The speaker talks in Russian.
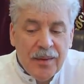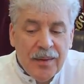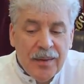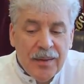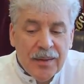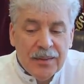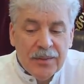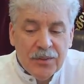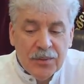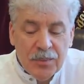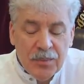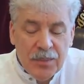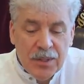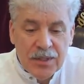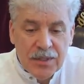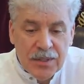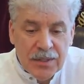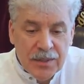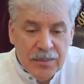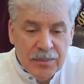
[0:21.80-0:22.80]
это вот
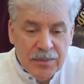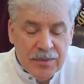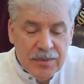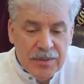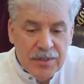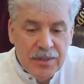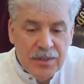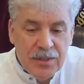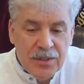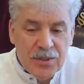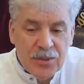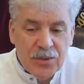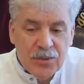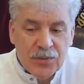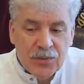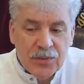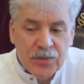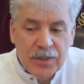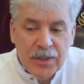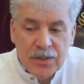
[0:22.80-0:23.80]
меньше там 20 часов,
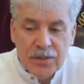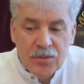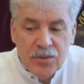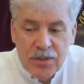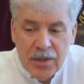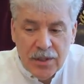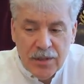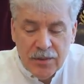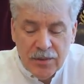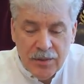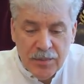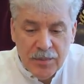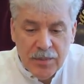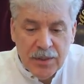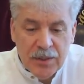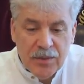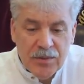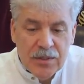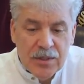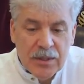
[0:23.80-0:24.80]
я случайно его
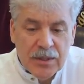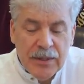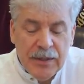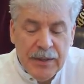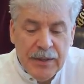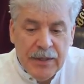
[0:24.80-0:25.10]
обнаружил,